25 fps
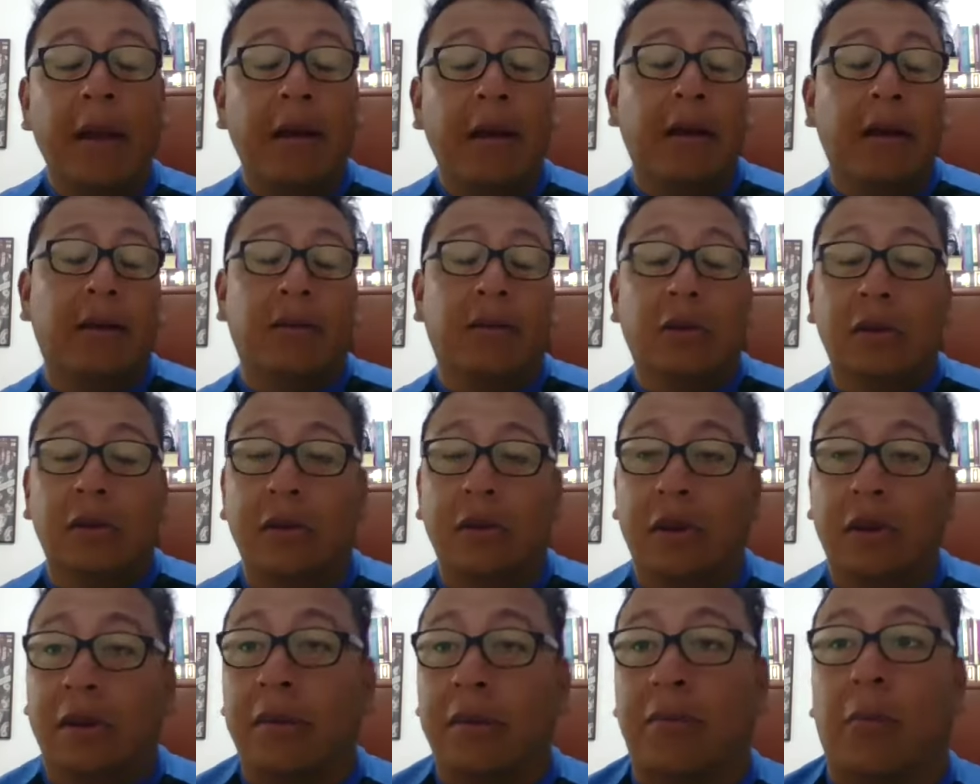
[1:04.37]

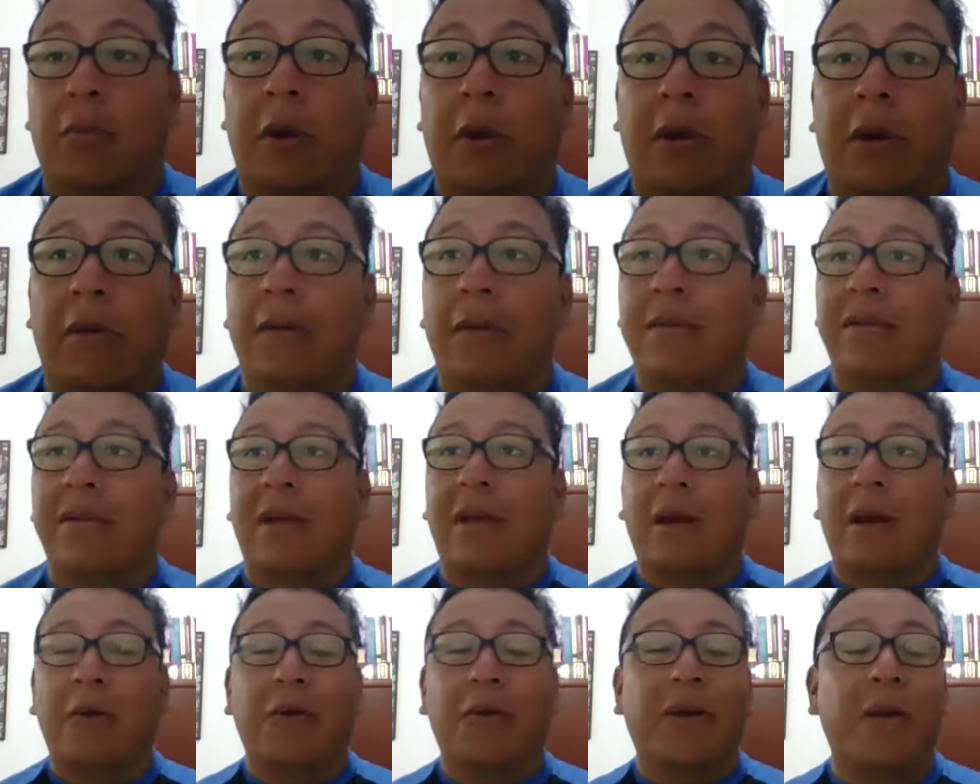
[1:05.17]
Entonces, bueno, de
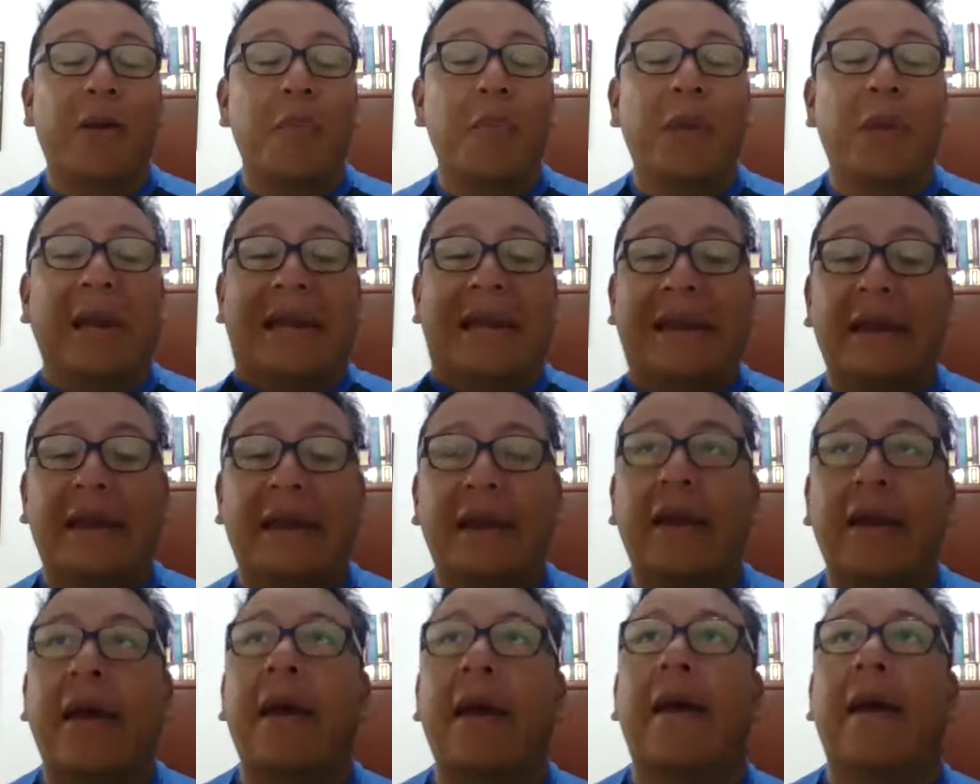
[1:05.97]
alguna
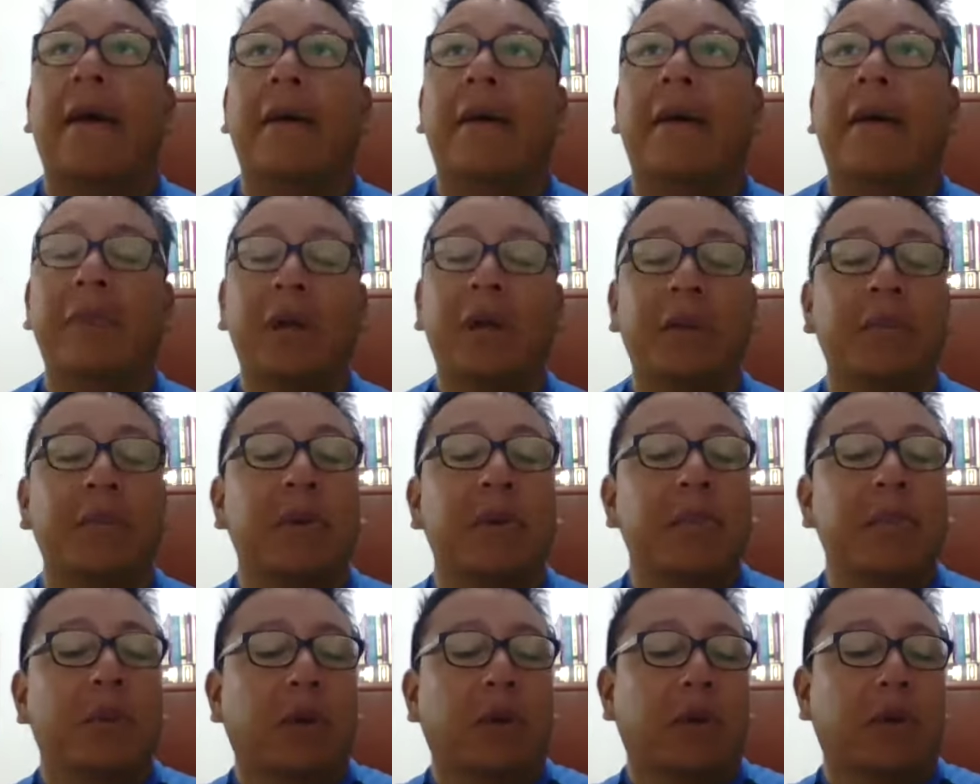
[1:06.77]
manera verme
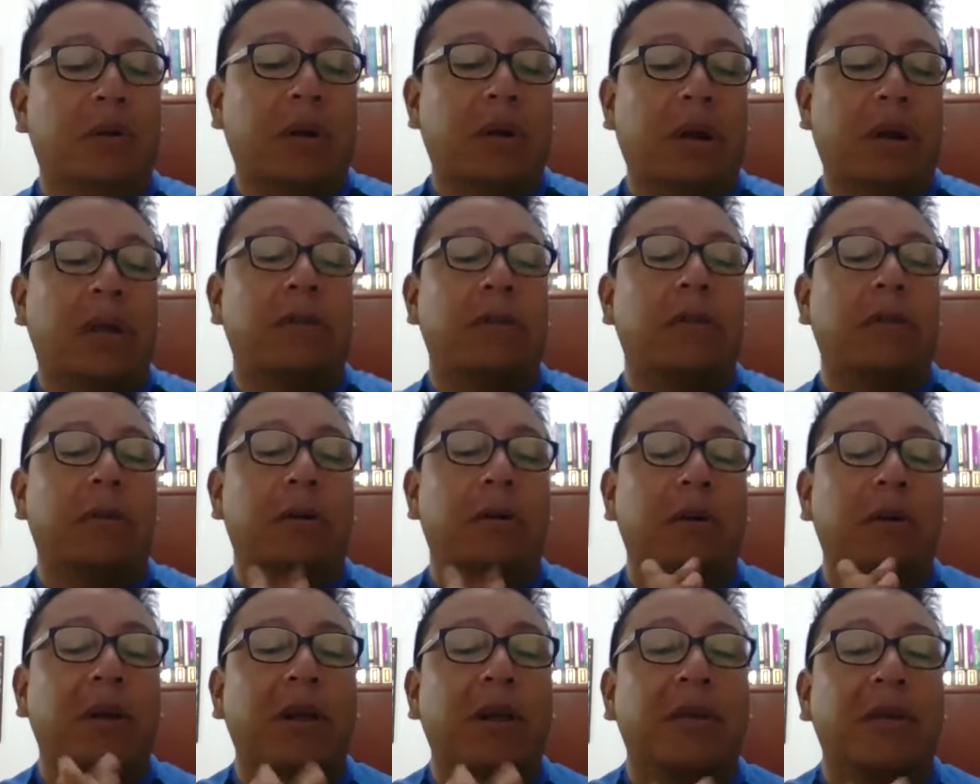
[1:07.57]
involucrado
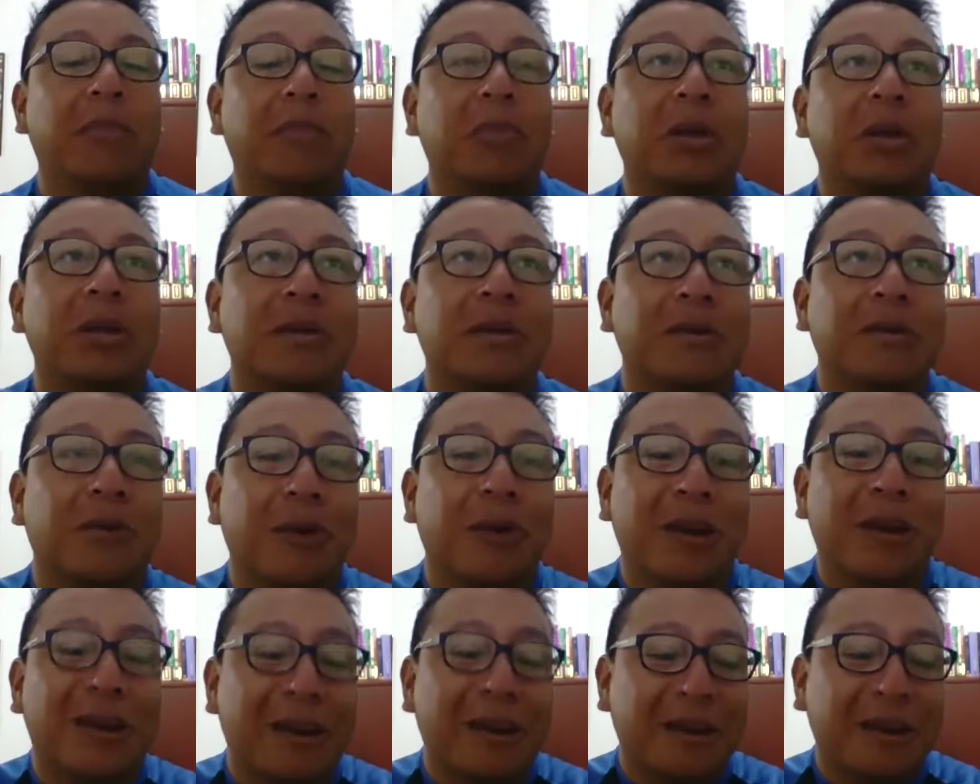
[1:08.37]
en mis
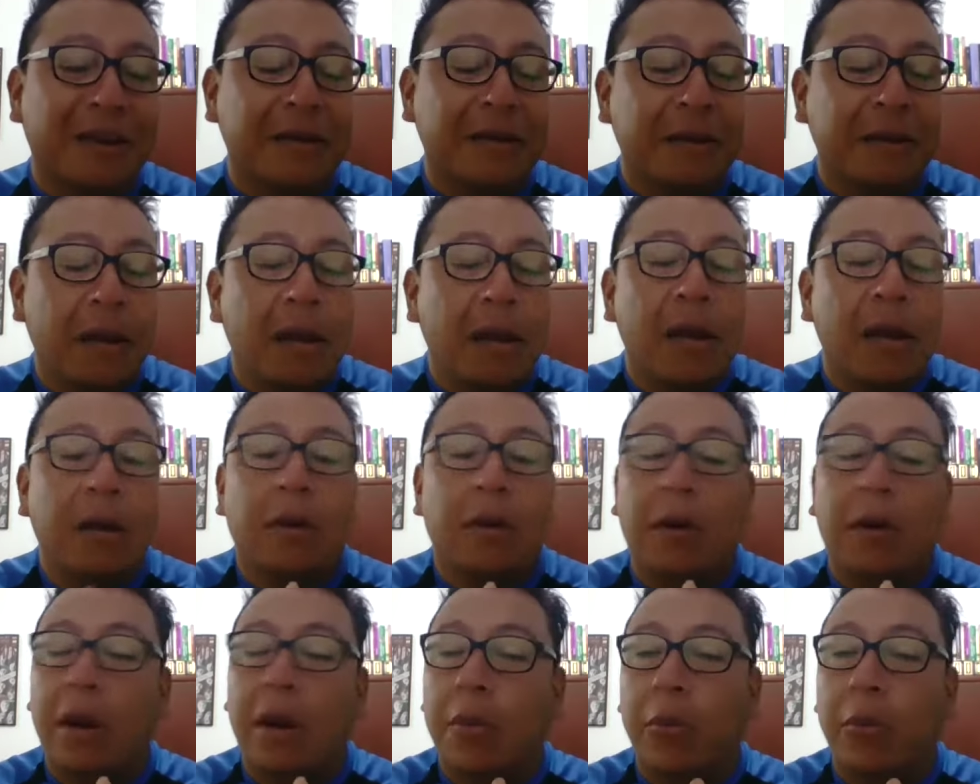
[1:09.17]
orígenes
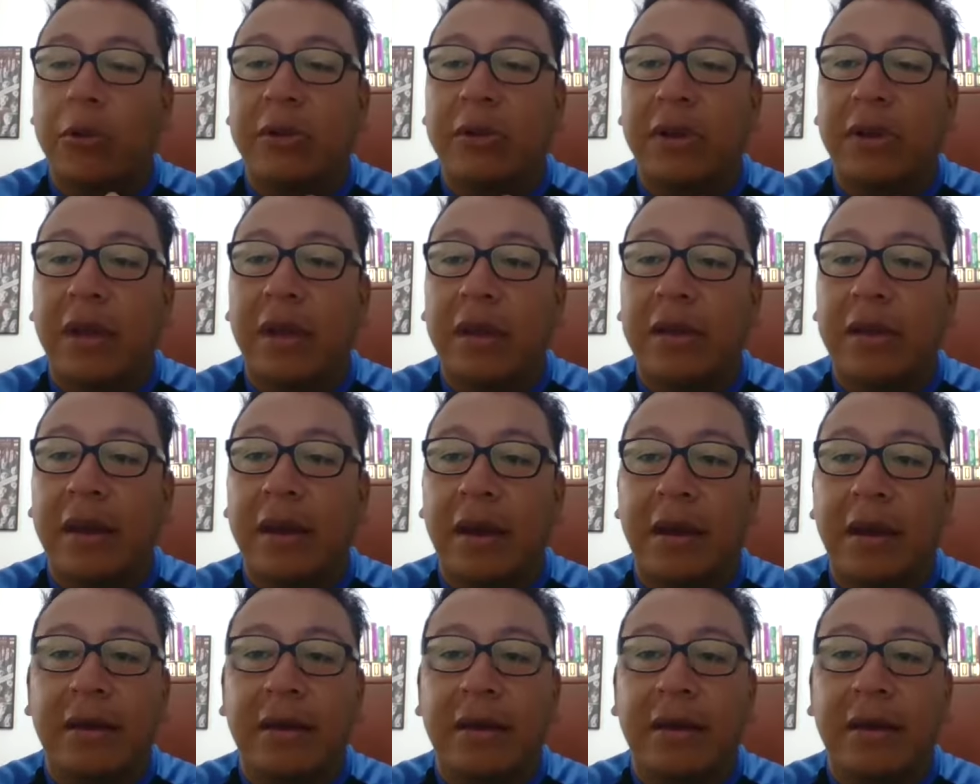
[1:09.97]
con la montaña,